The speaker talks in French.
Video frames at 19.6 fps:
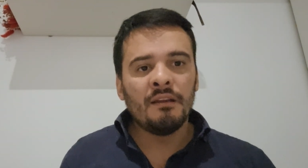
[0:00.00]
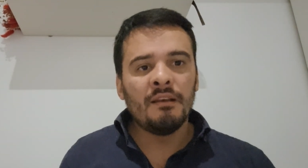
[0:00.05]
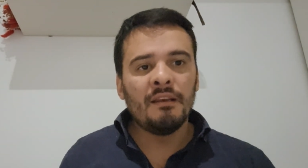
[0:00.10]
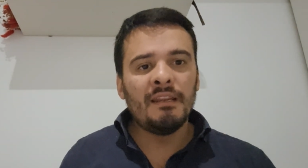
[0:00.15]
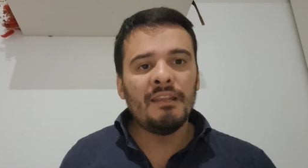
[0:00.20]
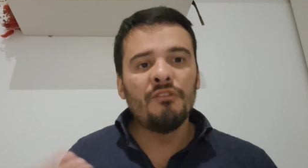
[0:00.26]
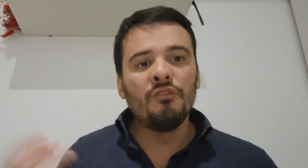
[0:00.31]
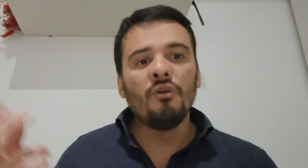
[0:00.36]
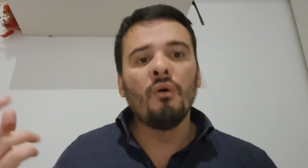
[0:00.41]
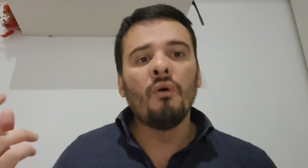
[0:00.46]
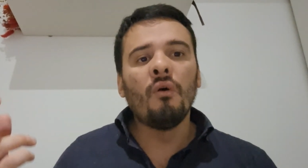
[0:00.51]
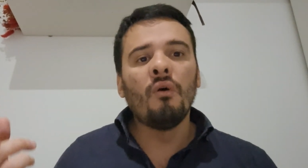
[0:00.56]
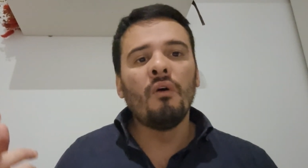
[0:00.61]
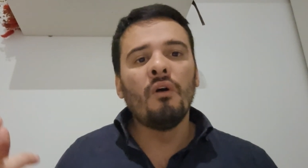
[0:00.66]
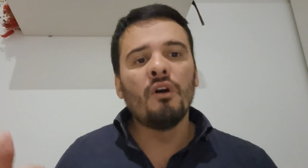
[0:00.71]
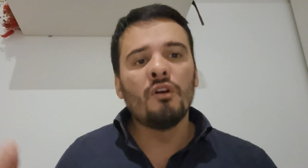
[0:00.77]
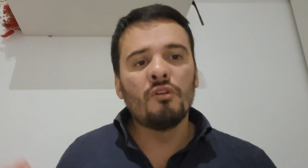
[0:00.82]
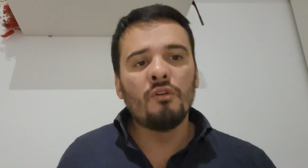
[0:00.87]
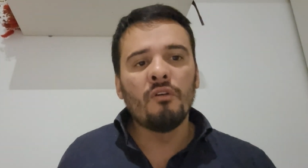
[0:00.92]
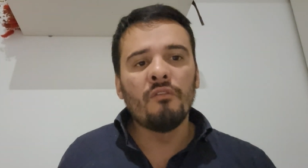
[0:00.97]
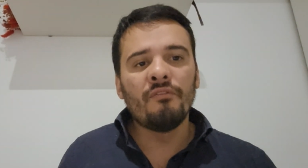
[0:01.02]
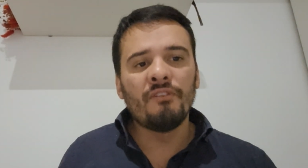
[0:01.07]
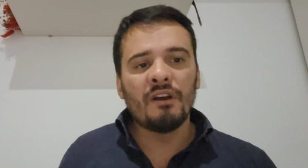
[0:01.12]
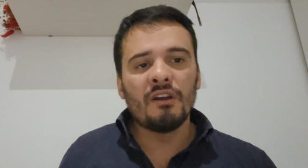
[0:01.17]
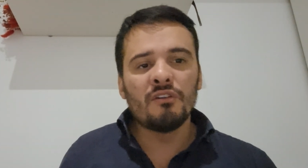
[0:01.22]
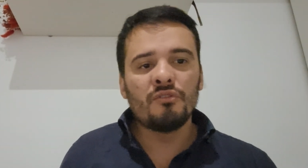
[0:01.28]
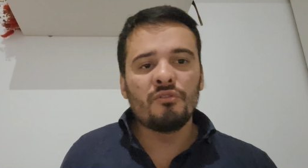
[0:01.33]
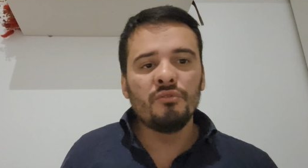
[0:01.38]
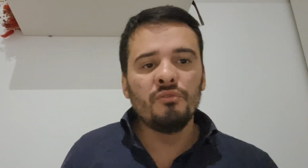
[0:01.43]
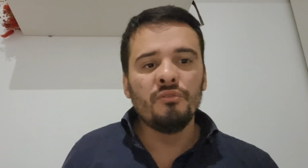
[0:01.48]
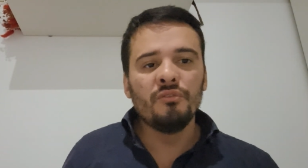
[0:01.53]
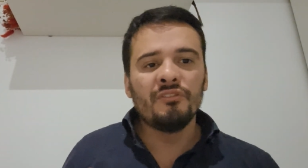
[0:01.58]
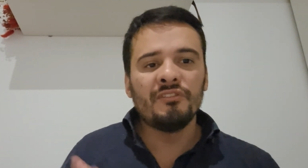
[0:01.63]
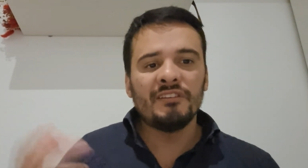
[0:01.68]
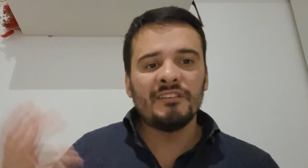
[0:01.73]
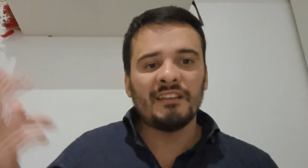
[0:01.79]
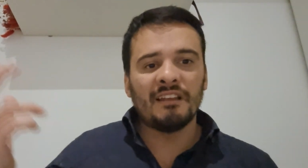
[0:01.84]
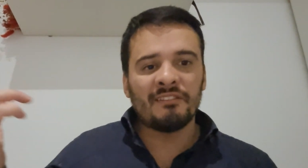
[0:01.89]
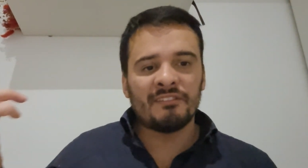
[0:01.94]
les non-convaincus,
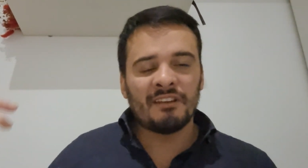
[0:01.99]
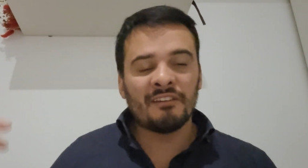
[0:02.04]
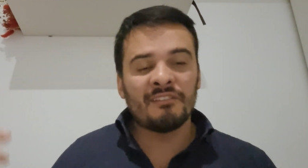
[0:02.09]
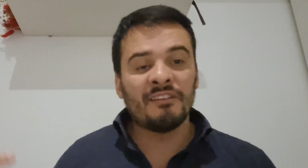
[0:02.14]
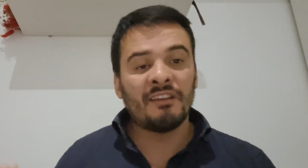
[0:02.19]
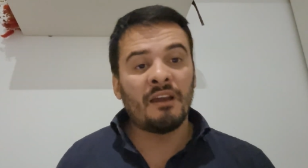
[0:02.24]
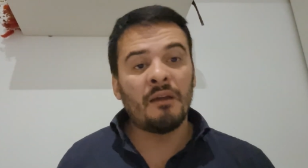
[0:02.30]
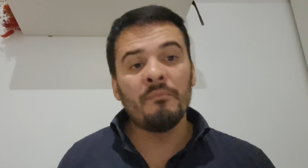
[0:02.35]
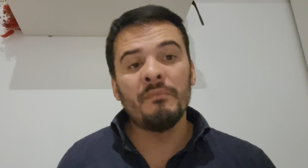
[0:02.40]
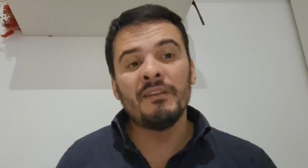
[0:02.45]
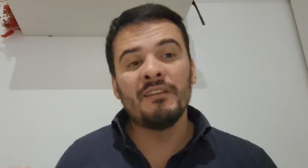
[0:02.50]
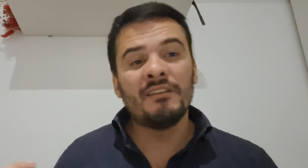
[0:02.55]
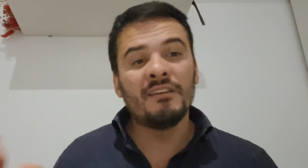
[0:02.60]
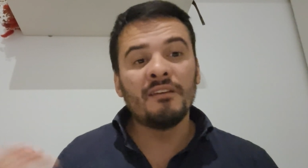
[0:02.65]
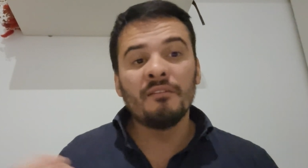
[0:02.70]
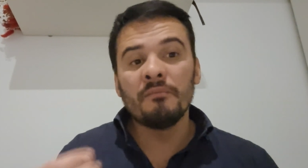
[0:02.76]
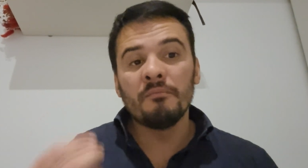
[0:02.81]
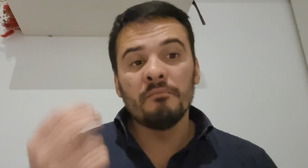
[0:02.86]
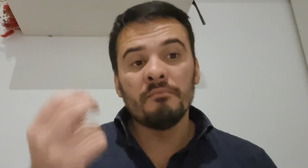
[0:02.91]
c'est à ça que sert un meeting.